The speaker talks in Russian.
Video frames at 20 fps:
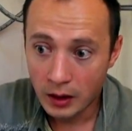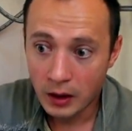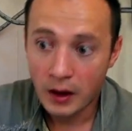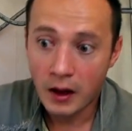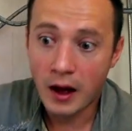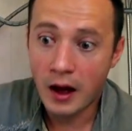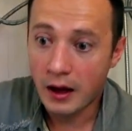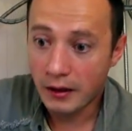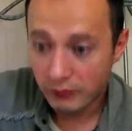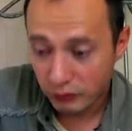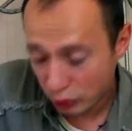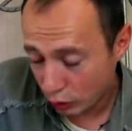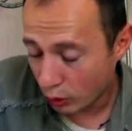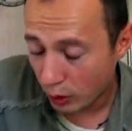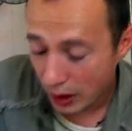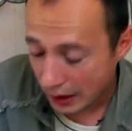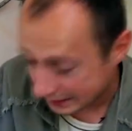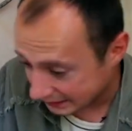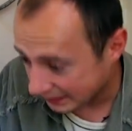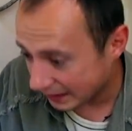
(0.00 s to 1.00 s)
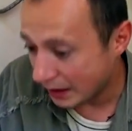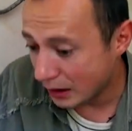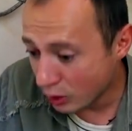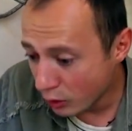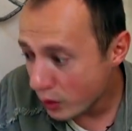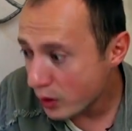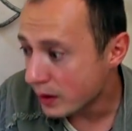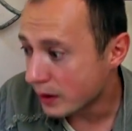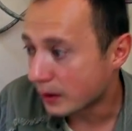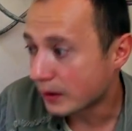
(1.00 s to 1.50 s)
А все
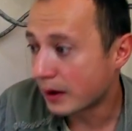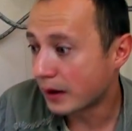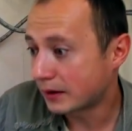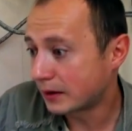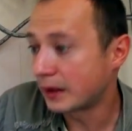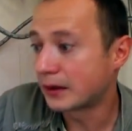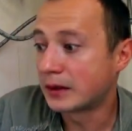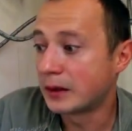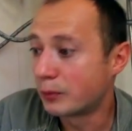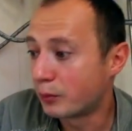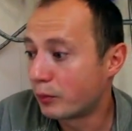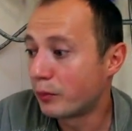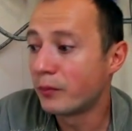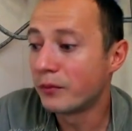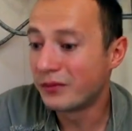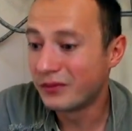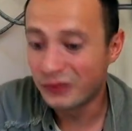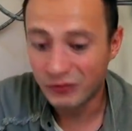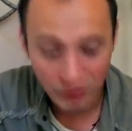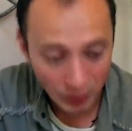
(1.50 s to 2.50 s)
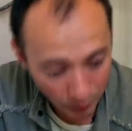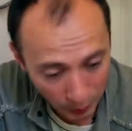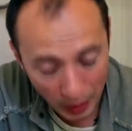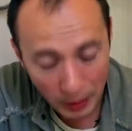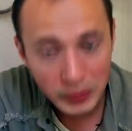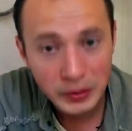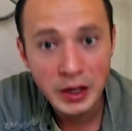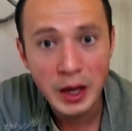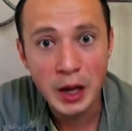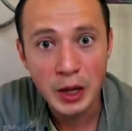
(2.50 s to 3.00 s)
остальное, когда ты
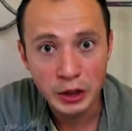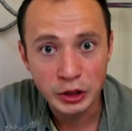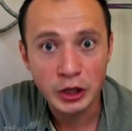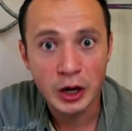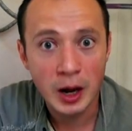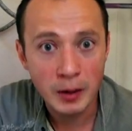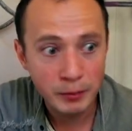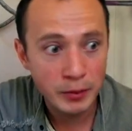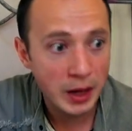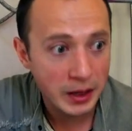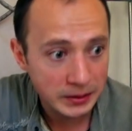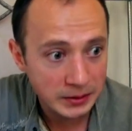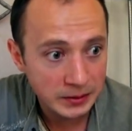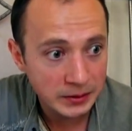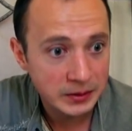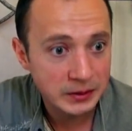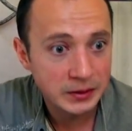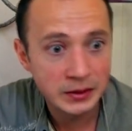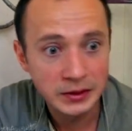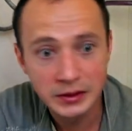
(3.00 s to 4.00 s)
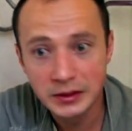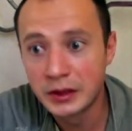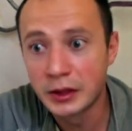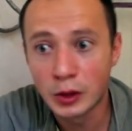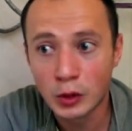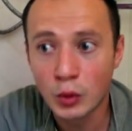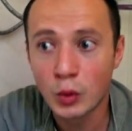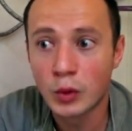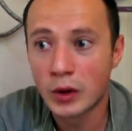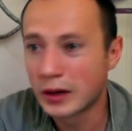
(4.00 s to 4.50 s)
выполняешь обязанности,
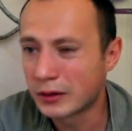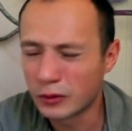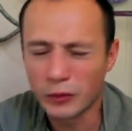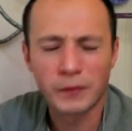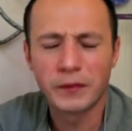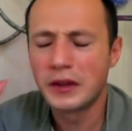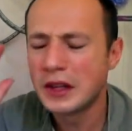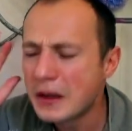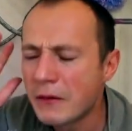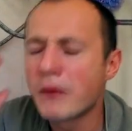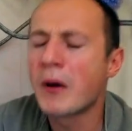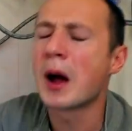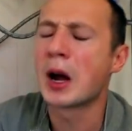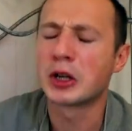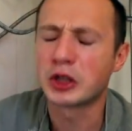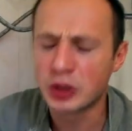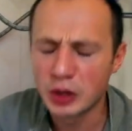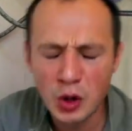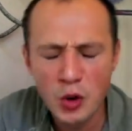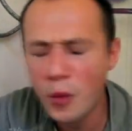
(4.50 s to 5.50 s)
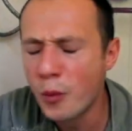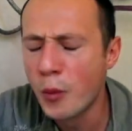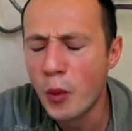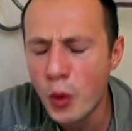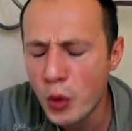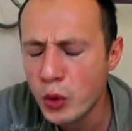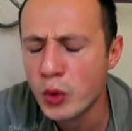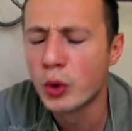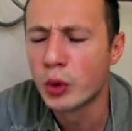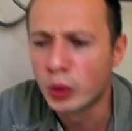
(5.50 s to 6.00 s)
стирку, готов, неважно,
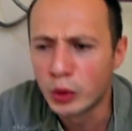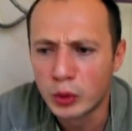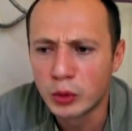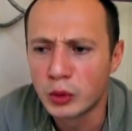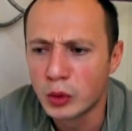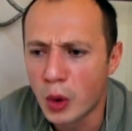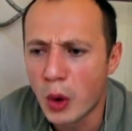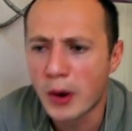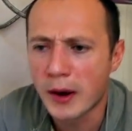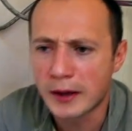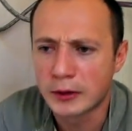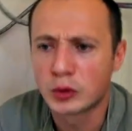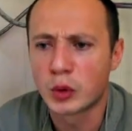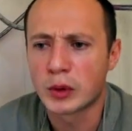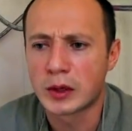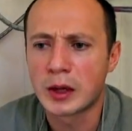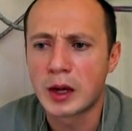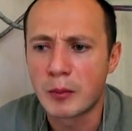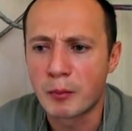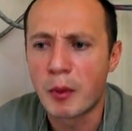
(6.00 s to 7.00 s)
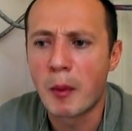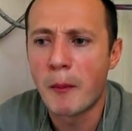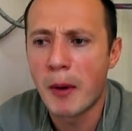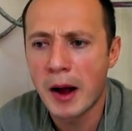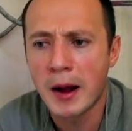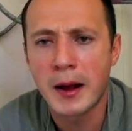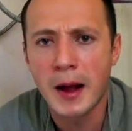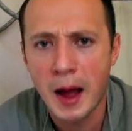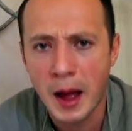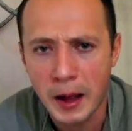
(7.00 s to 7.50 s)
любую, но которая
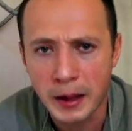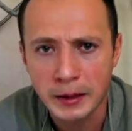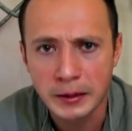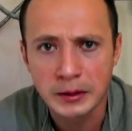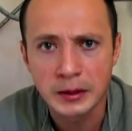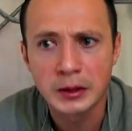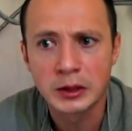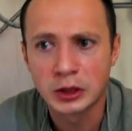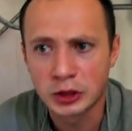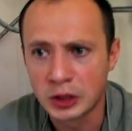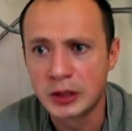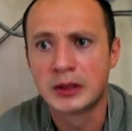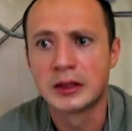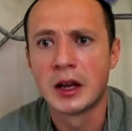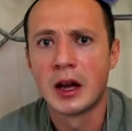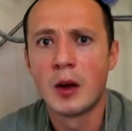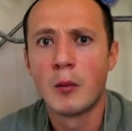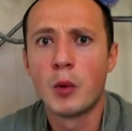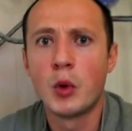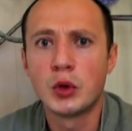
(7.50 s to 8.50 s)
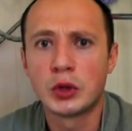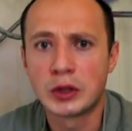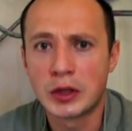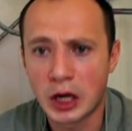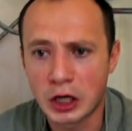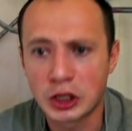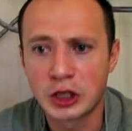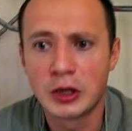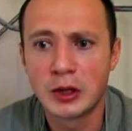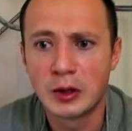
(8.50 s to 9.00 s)
помогает жить, пусть
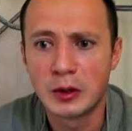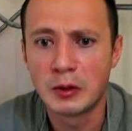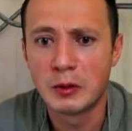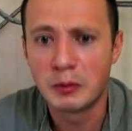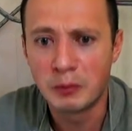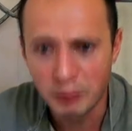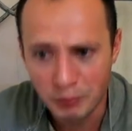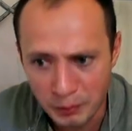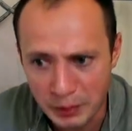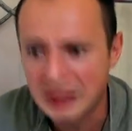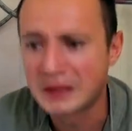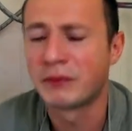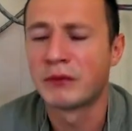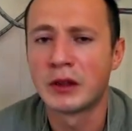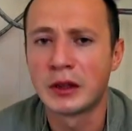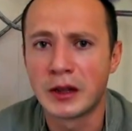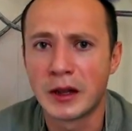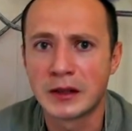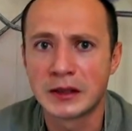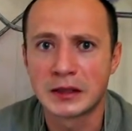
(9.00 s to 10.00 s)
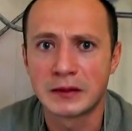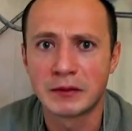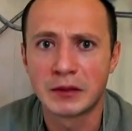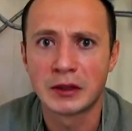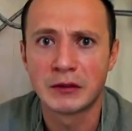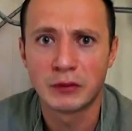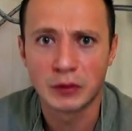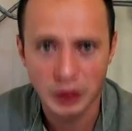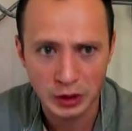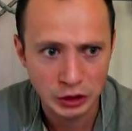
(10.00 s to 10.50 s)
даже без
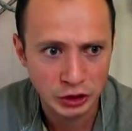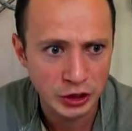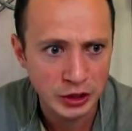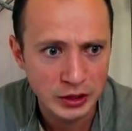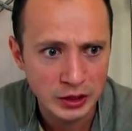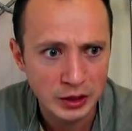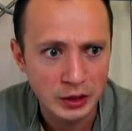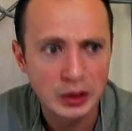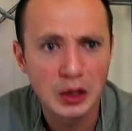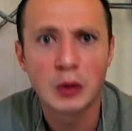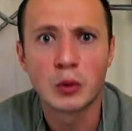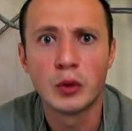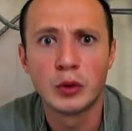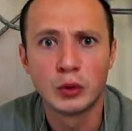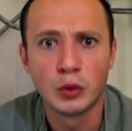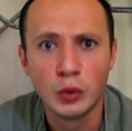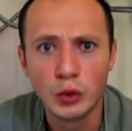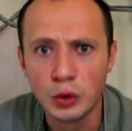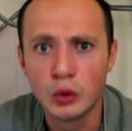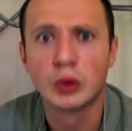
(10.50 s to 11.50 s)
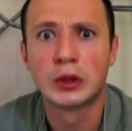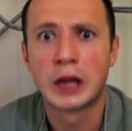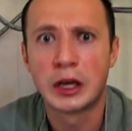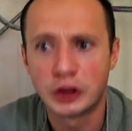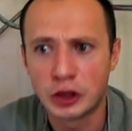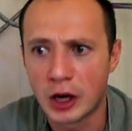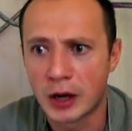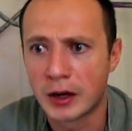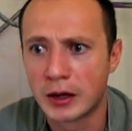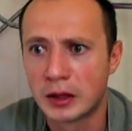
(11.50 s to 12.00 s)
финансовых вложений, какой-то уют,
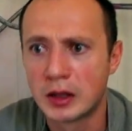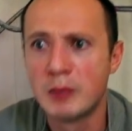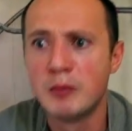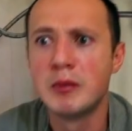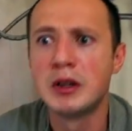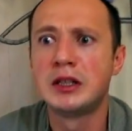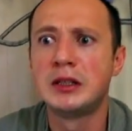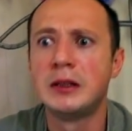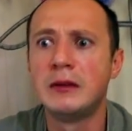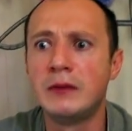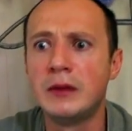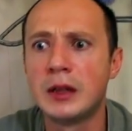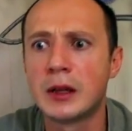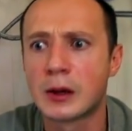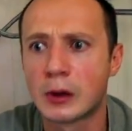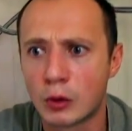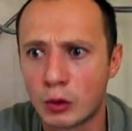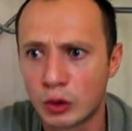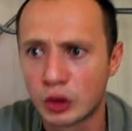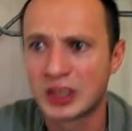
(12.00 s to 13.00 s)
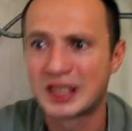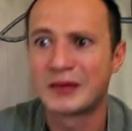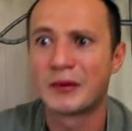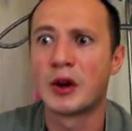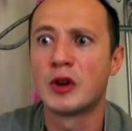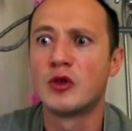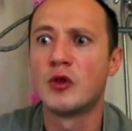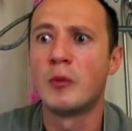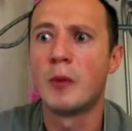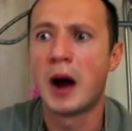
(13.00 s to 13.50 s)
очаг, и ты мотивируешь
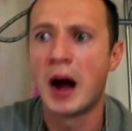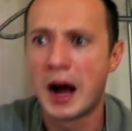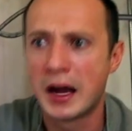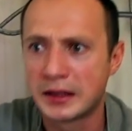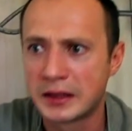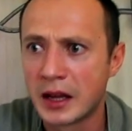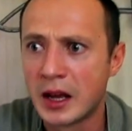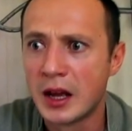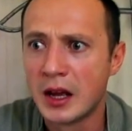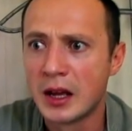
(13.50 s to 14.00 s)
свою мать